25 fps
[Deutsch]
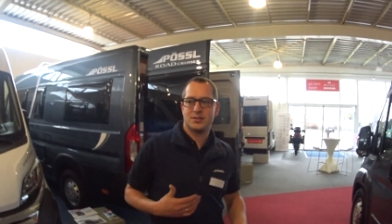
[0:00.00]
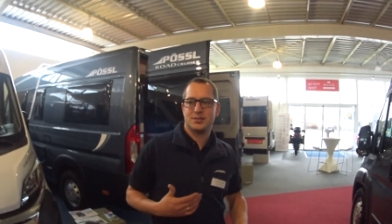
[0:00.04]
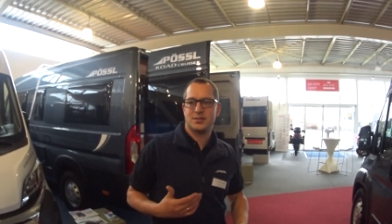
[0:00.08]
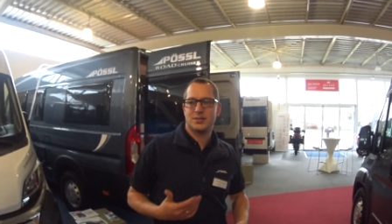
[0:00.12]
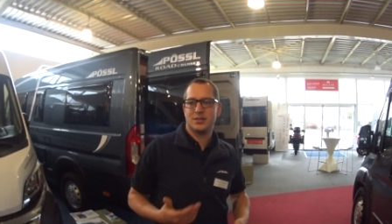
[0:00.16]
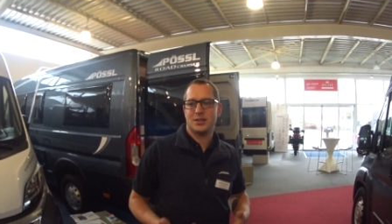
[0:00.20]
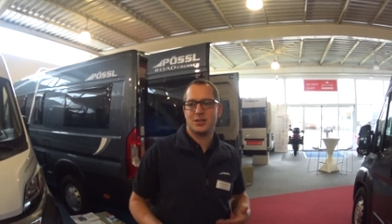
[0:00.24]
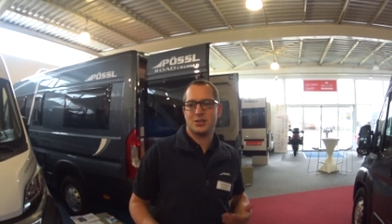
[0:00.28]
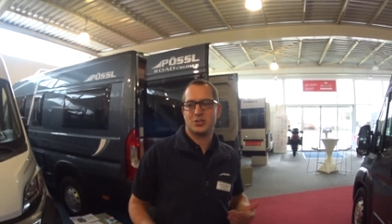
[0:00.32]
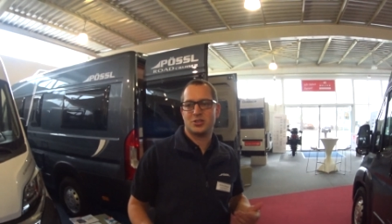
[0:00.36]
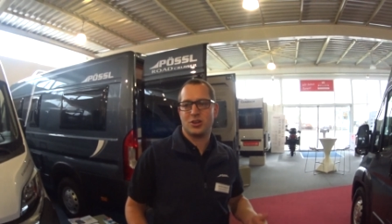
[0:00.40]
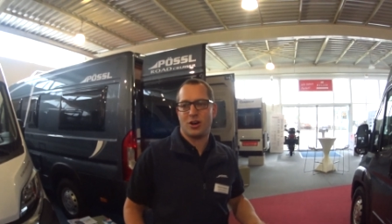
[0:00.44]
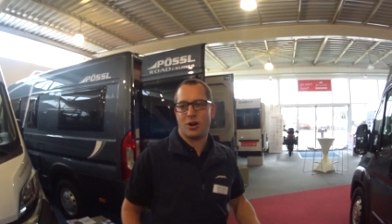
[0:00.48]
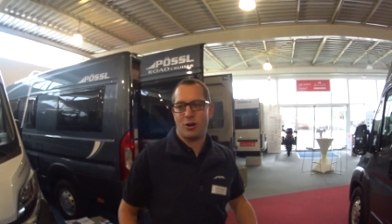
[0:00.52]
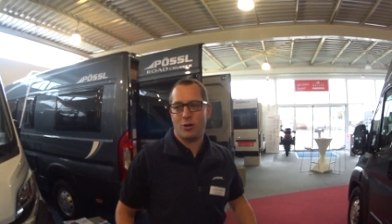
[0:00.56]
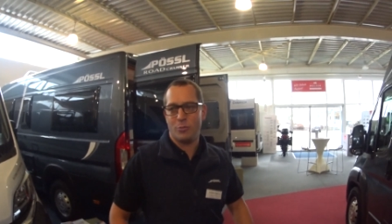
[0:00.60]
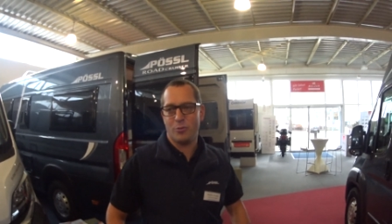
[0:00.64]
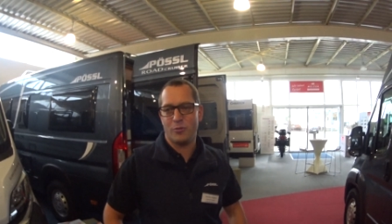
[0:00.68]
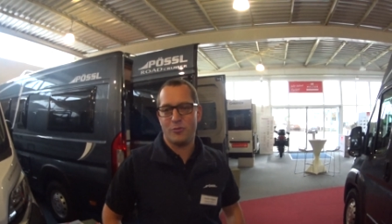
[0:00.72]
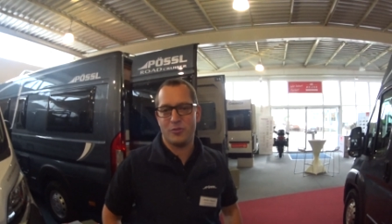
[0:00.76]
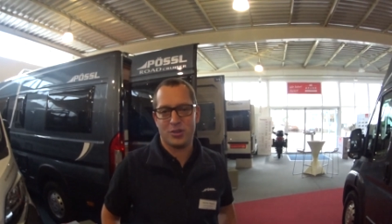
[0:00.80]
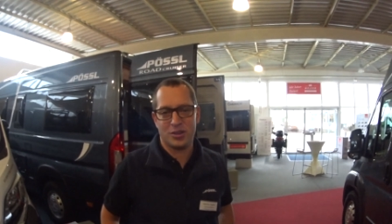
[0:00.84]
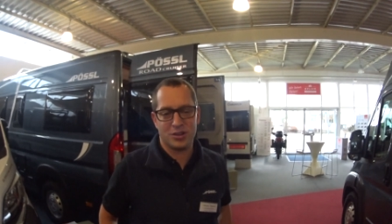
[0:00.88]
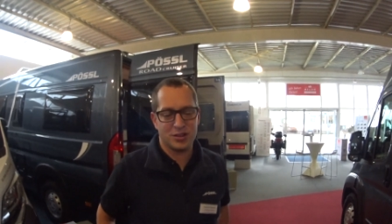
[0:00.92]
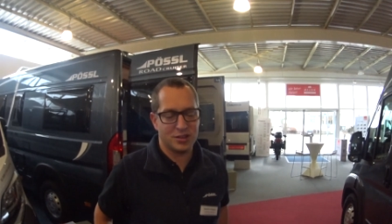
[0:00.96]
ist ja auch
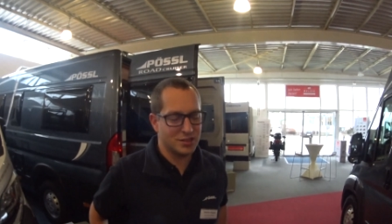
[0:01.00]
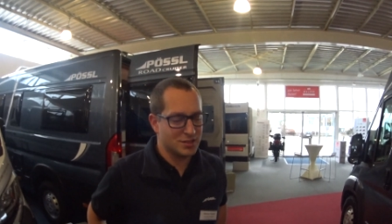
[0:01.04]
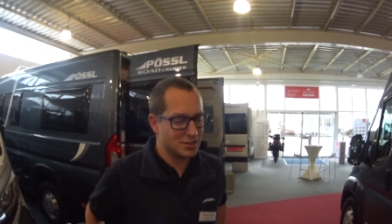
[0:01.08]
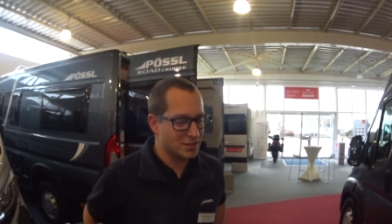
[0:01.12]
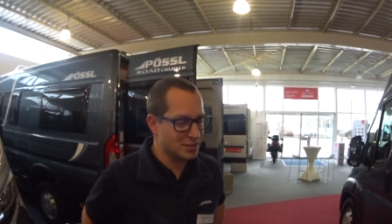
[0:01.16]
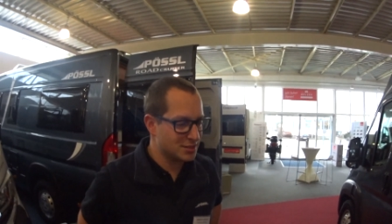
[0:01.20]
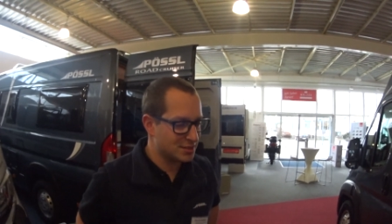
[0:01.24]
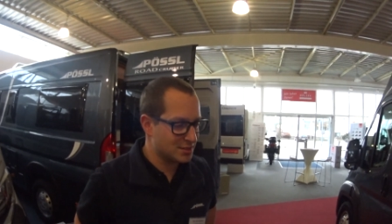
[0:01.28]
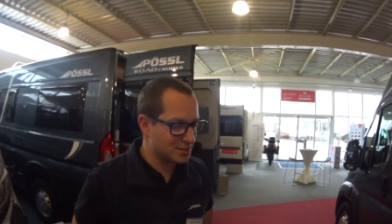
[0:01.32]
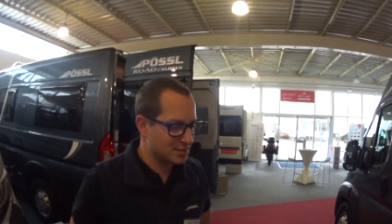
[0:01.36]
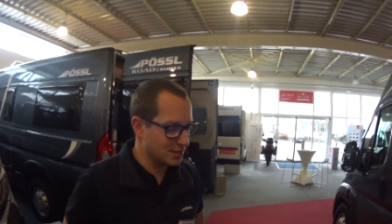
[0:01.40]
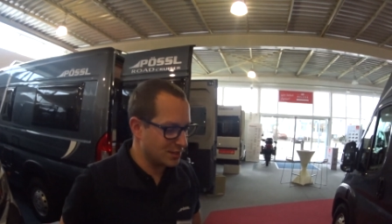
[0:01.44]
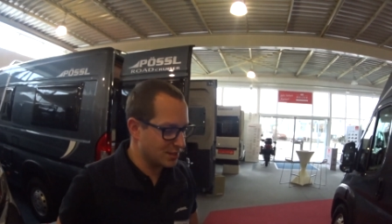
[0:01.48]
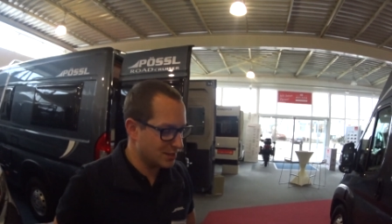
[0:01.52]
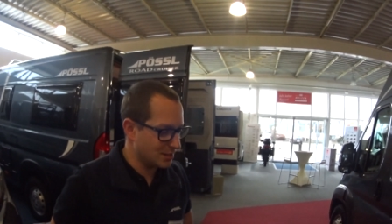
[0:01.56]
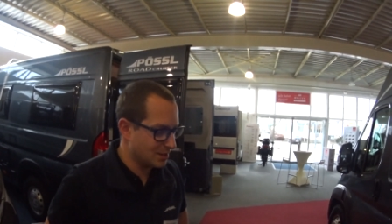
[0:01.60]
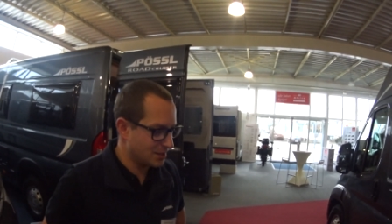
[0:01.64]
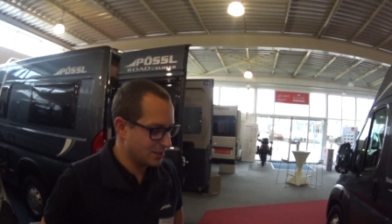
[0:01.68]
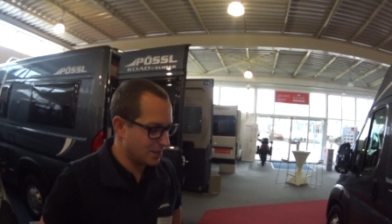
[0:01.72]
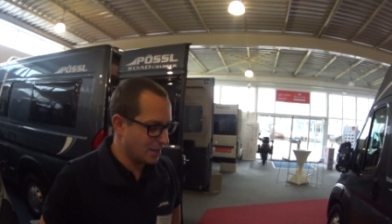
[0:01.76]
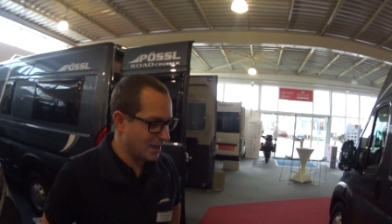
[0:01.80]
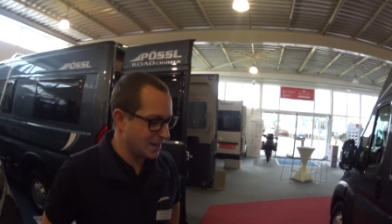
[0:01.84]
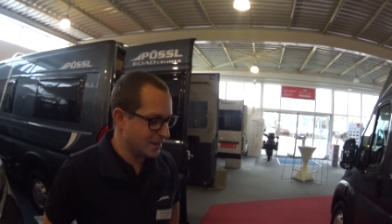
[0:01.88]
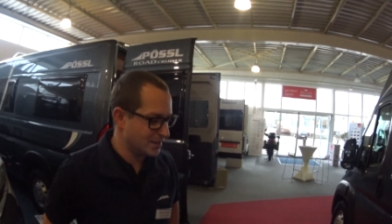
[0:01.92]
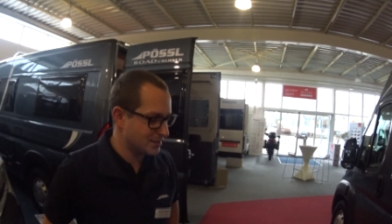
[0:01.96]
mal wieder dieses
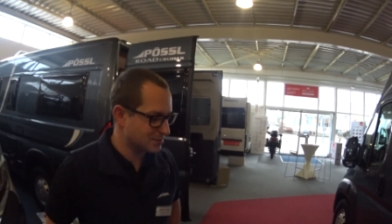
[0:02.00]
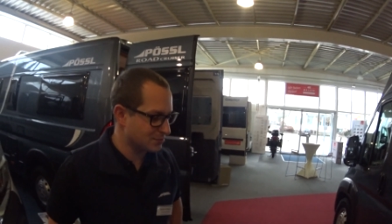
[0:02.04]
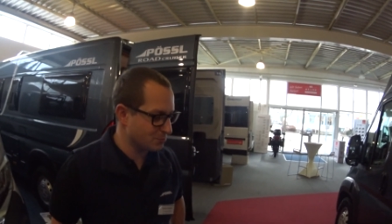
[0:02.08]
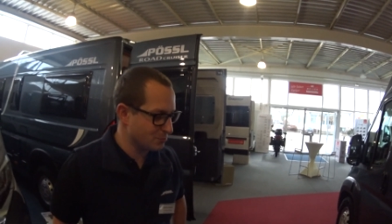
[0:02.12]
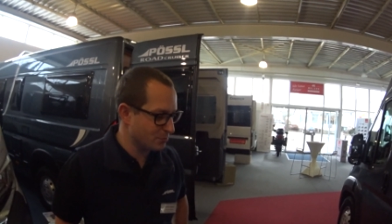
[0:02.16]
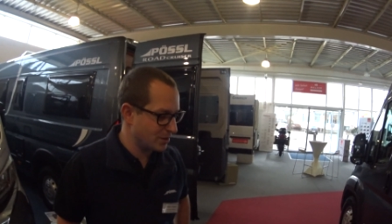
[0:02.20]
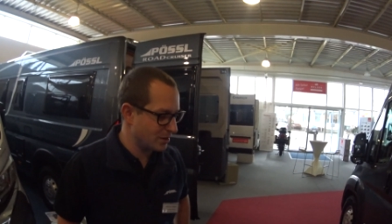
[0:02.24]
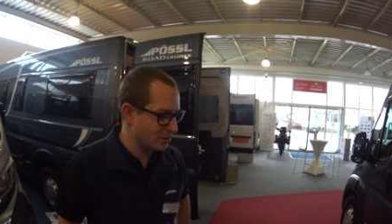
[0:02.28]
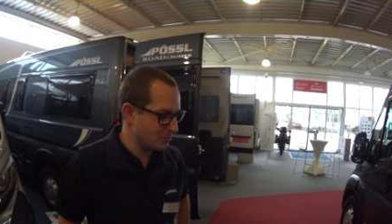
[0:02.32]
äh, heiß